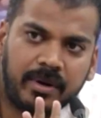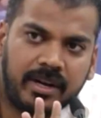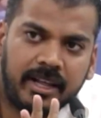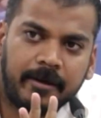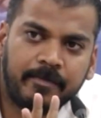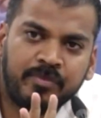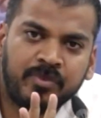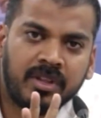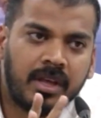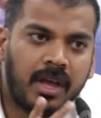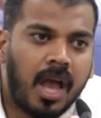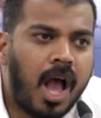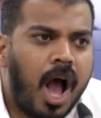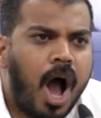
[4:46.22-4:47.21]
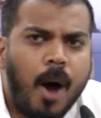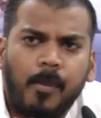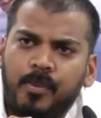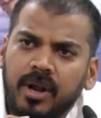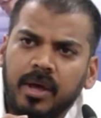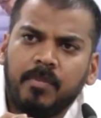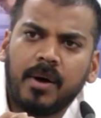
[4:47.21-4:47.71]
కమిటీ
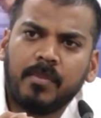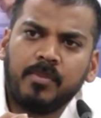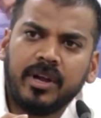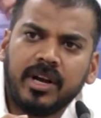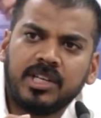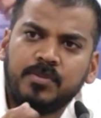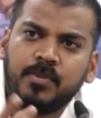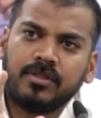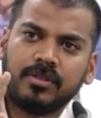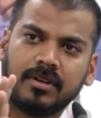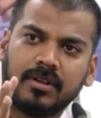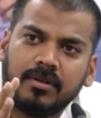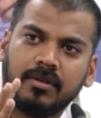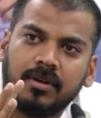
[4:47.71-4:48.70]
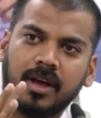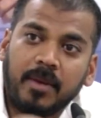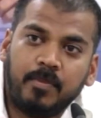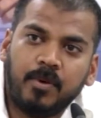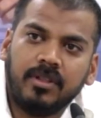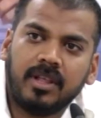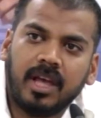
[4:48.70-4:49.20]
అప్పుడే పాపం ఏడ్చిపోతున్నారు
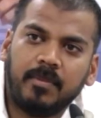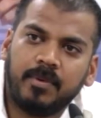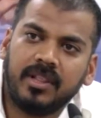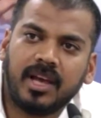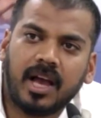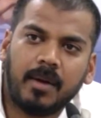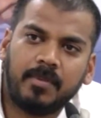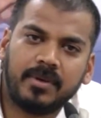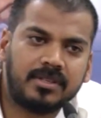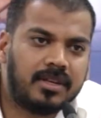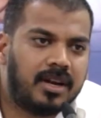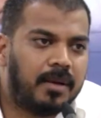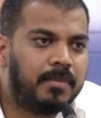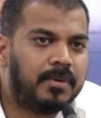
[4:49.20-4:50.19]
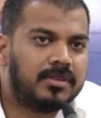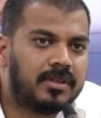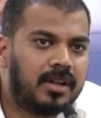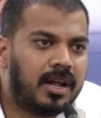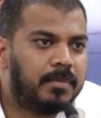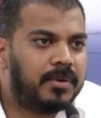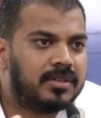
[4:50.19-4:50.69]
అయిపోయింది అయిపోయింది ఇంకా ఆపేశారు
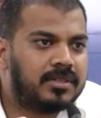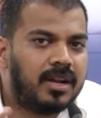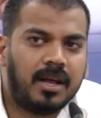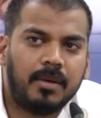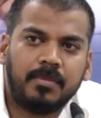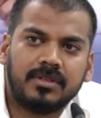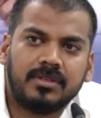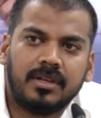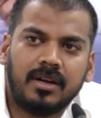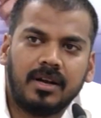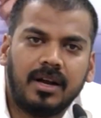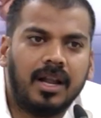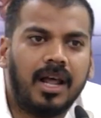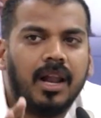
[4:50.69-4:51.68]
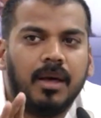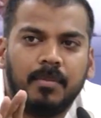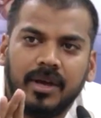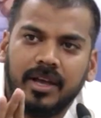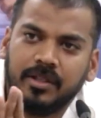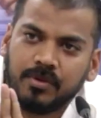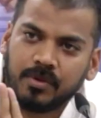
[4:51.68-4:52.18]
ఆపేశారు ఆపేశారు ఆపేశారు
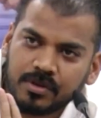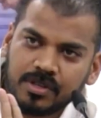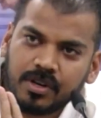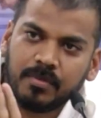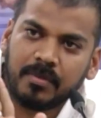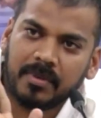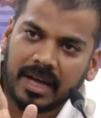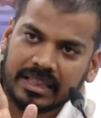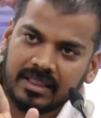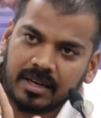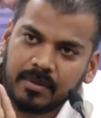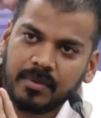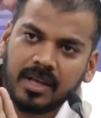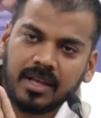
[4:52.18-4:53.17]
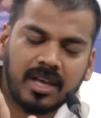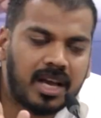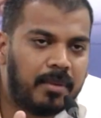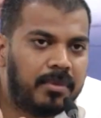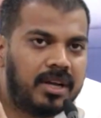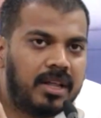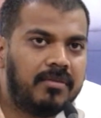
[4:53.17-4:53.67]
నలభై ఐదు రోజులు మాత్రమే ఈ
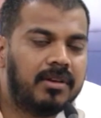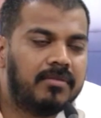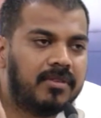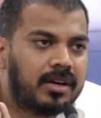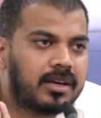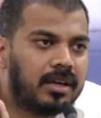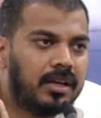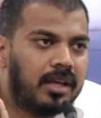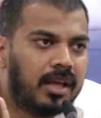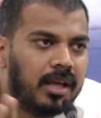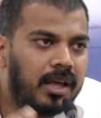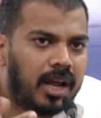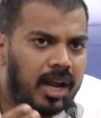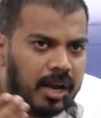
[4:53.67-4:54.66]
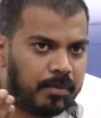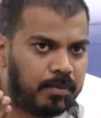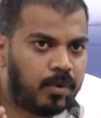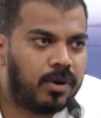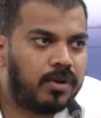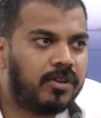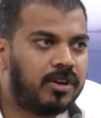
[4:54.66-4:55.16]
కమిటీ విల్ వర్క్ అండ్
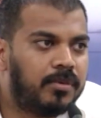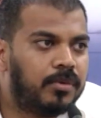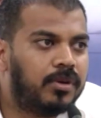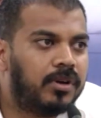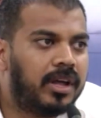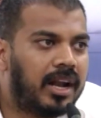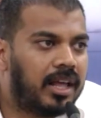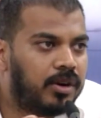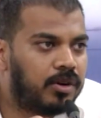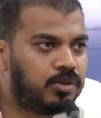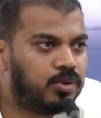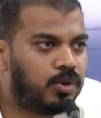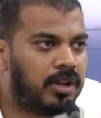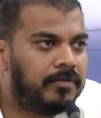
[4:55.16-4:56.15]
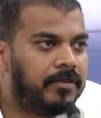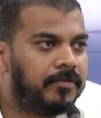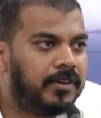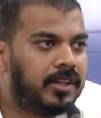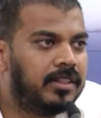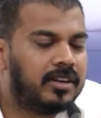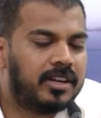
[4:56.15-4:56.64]
పోలవరంలో ఎలాగో జూలై
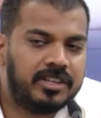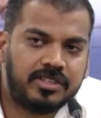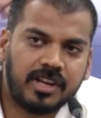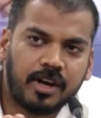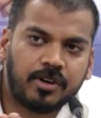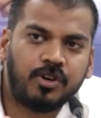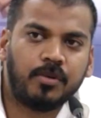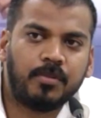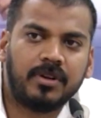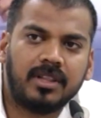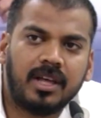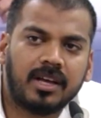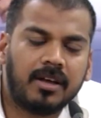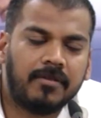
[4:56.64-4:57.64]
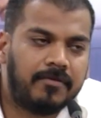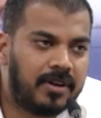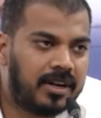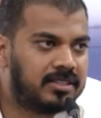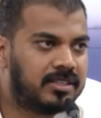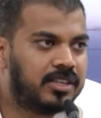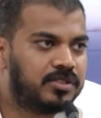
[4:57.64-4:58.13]
ఫిఫ్టీన్త్ నుంచి అక్టోబర్ దాకా
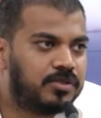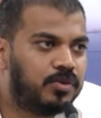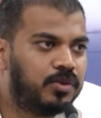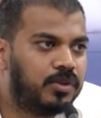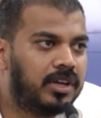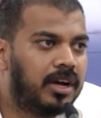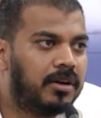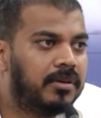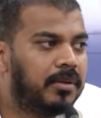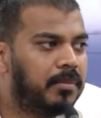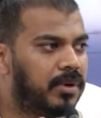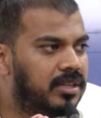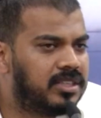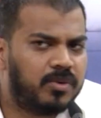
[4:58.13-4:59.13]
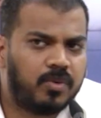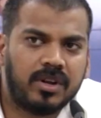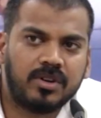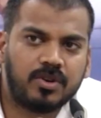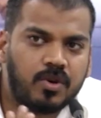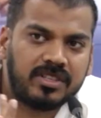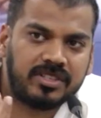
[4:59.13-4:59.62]
ఫ్లడ్ సీజన్ ఉంటుంది కాబట్టి మేజర్
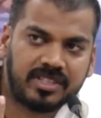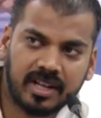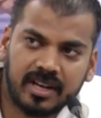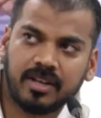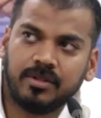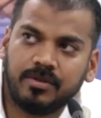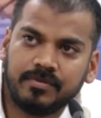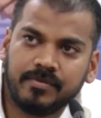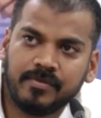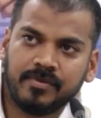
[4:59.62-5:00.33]
వర్క్ కూడా జరగదు